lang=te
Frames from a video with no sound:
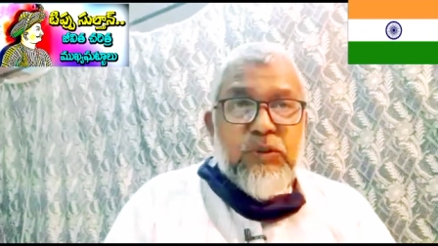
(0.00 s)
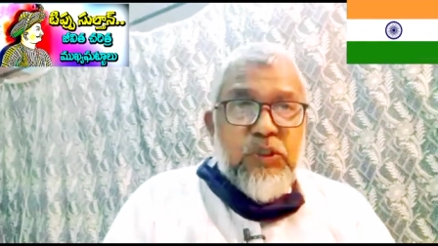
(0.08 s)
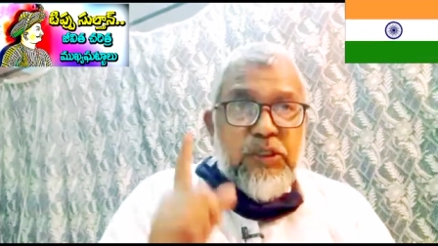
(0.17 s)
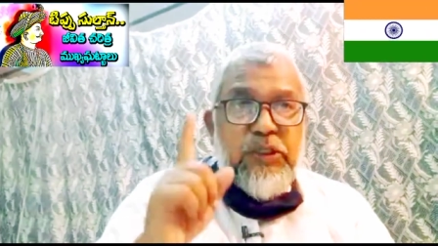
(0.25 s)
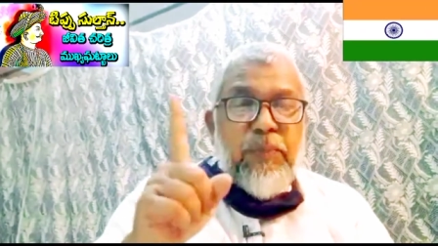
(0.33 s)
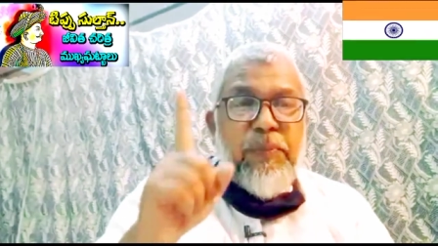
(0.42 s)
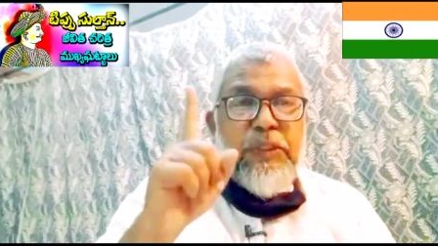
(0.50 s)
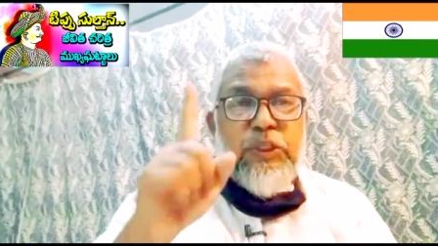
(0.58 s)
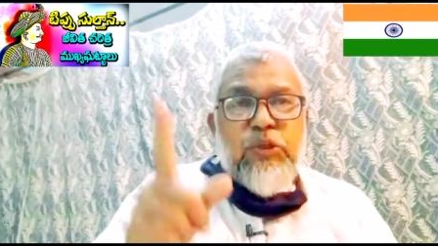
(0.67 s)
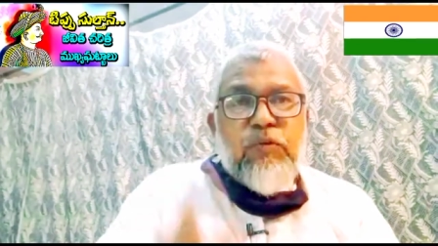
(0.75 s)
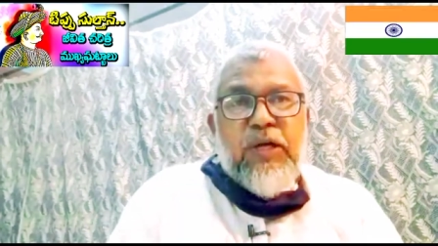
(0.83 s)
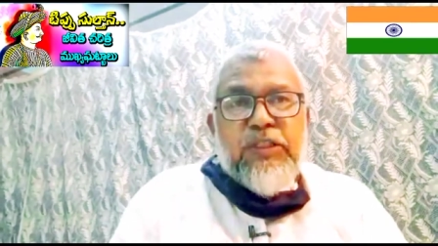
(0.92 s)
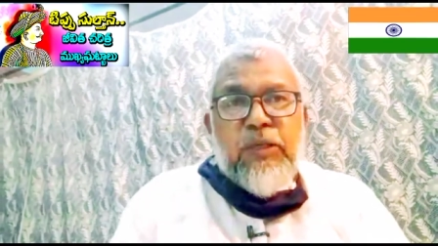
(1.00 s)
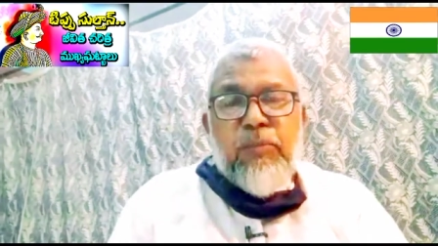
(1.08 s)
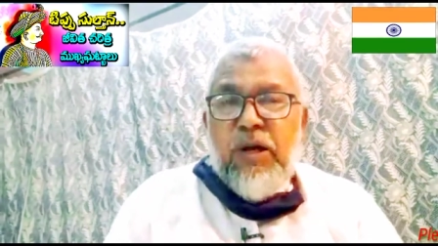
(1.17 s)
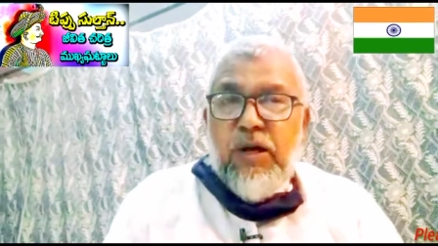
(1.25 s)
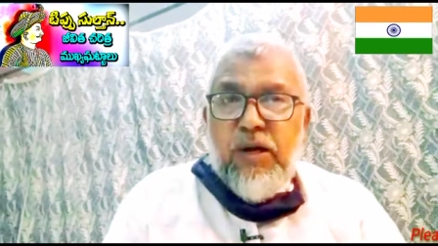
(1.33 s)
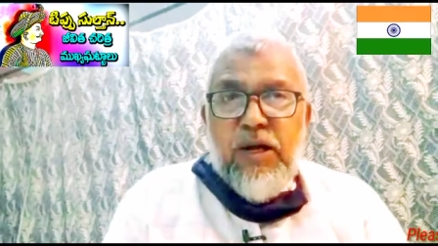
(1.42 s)
ఛత్రపతి శివాజీ
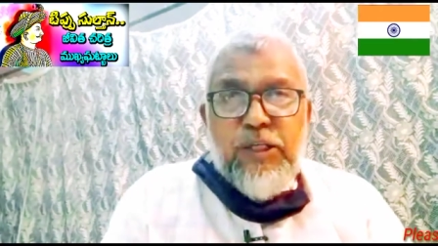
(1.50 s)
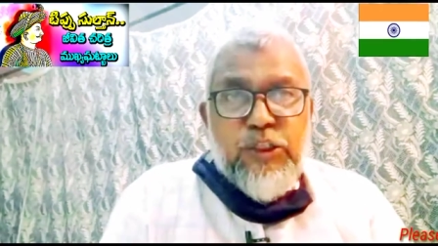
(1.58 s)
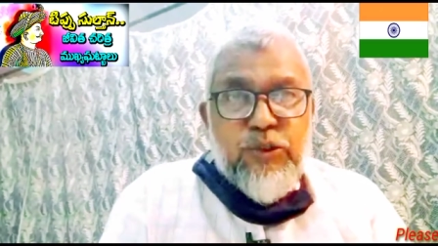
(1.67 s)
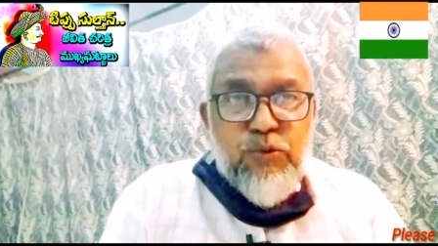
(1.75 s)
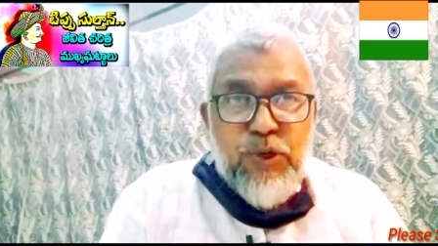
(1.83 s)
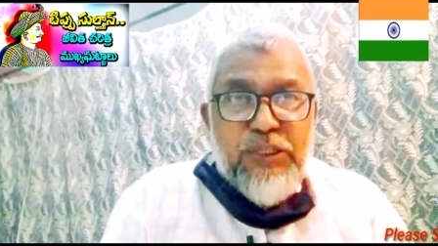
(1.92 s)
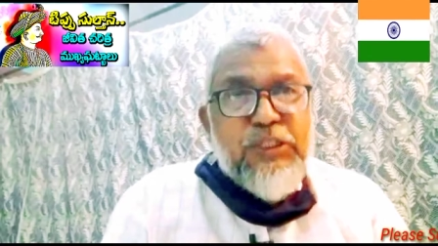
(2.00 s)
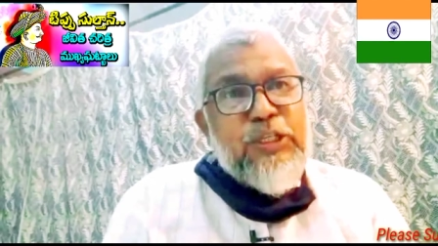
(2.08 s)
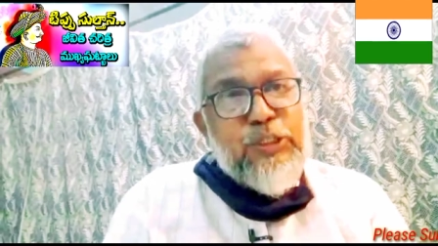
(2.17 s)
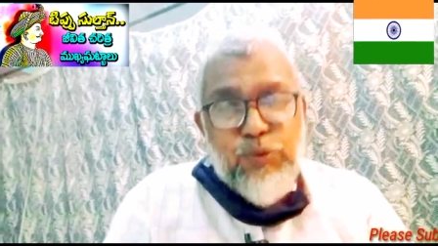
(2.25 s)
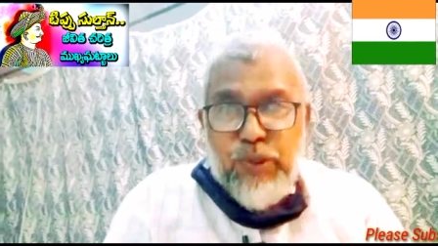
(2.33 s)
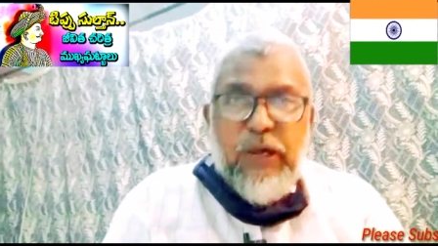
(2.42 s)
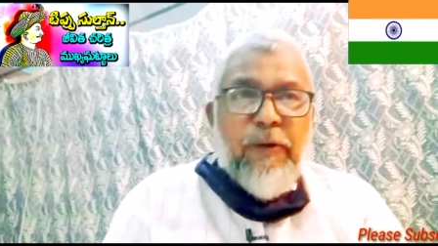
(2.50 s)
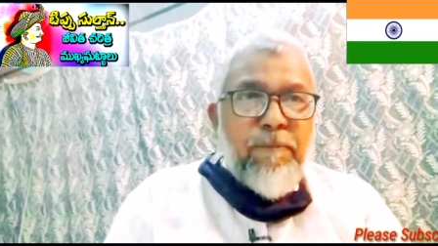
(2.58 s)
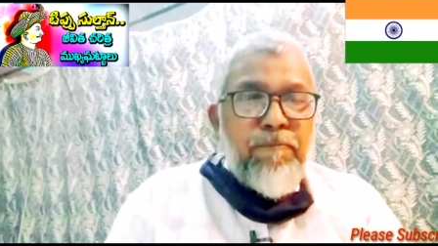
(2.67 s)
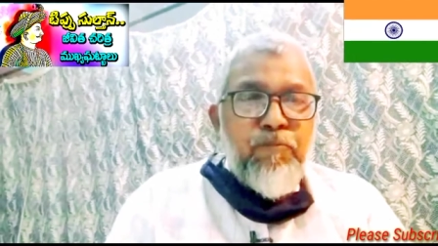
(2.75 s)
మహారాజ్ కూడా చేసి ఉన్నారు